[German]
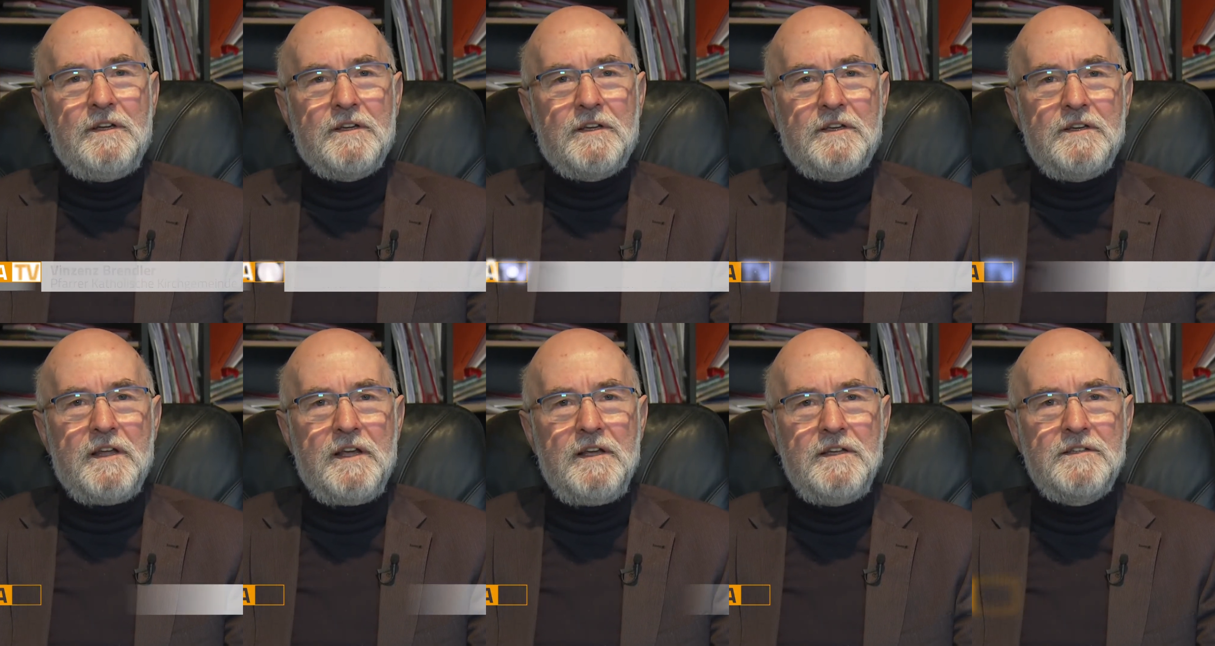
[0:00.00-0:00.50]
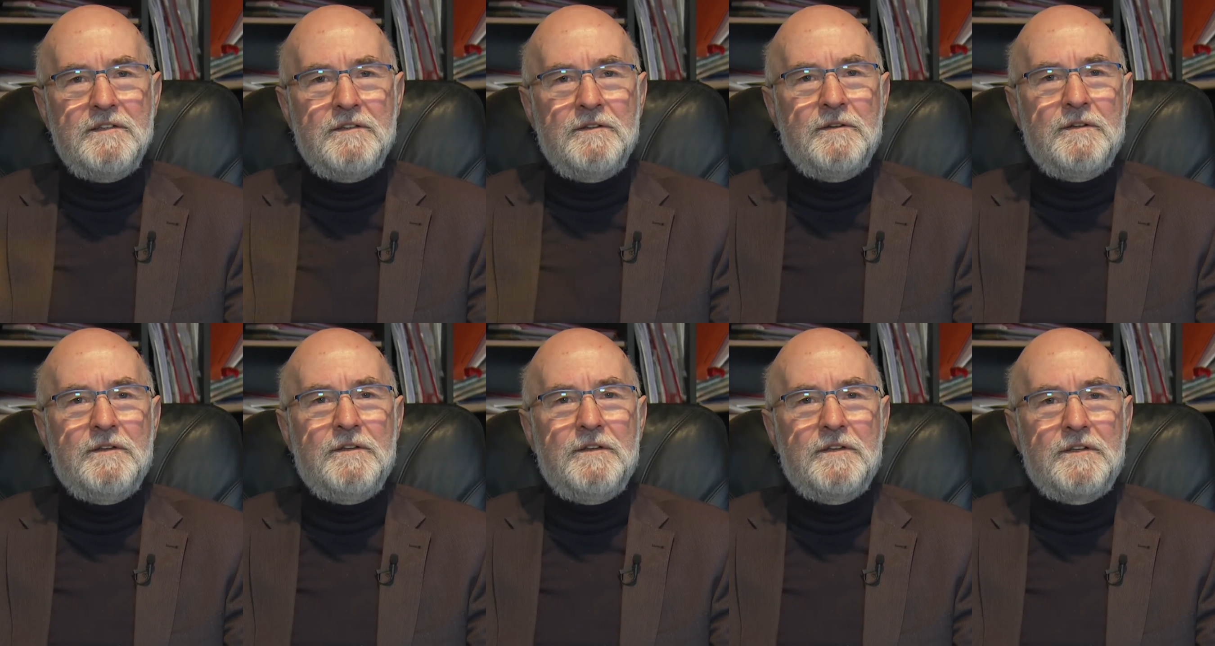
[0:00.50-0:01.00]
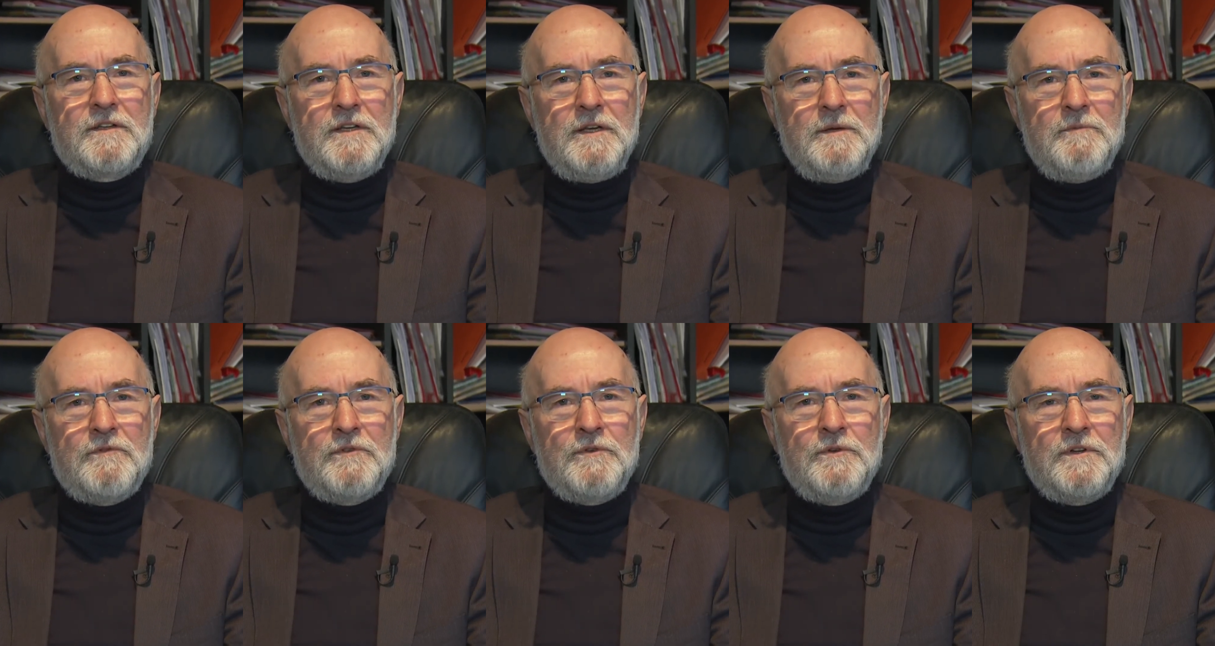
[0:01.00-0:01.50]
genesen,
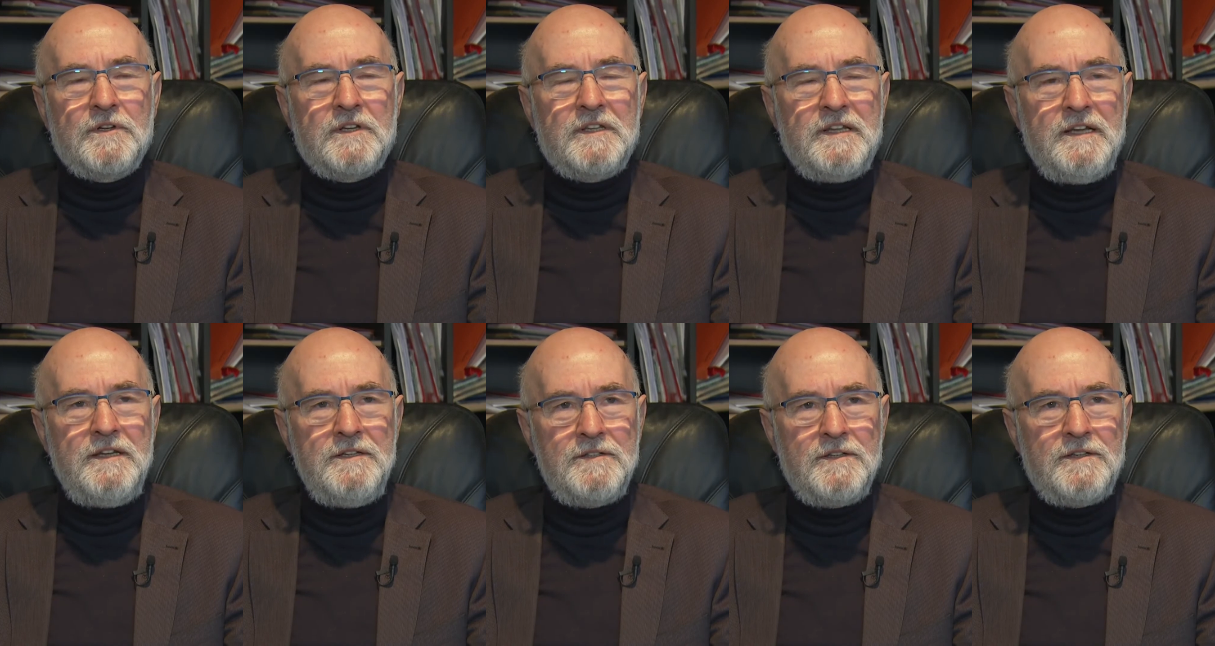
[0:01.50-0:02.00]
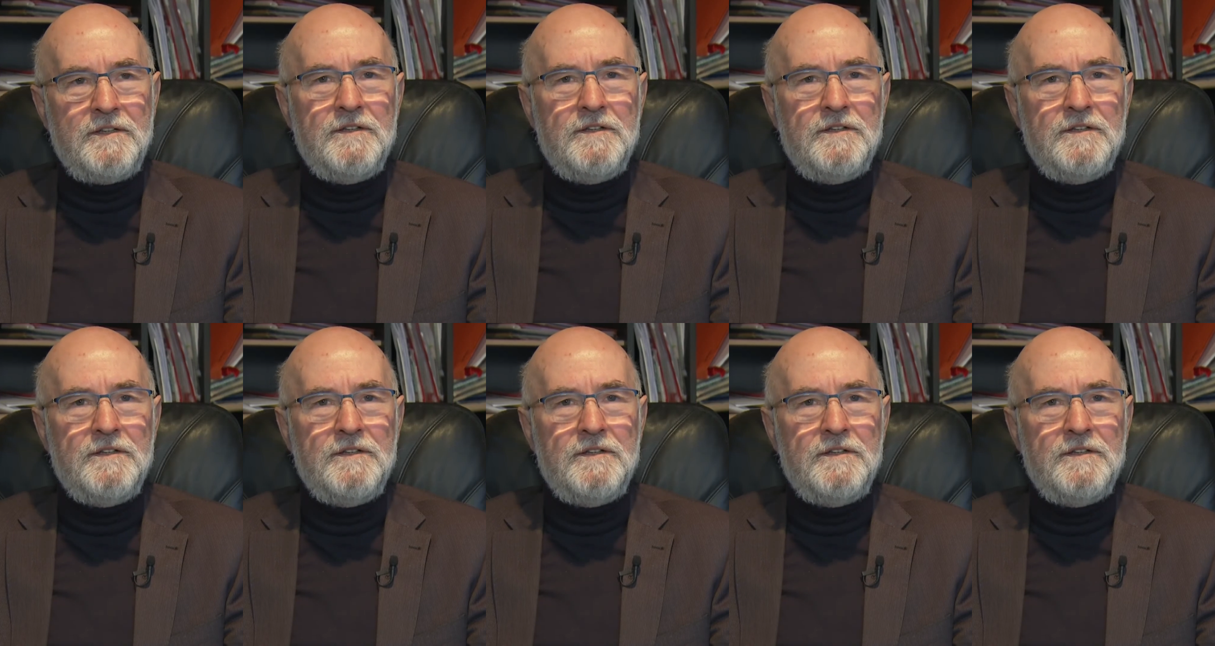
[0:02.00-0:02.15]
geimpft oder getestet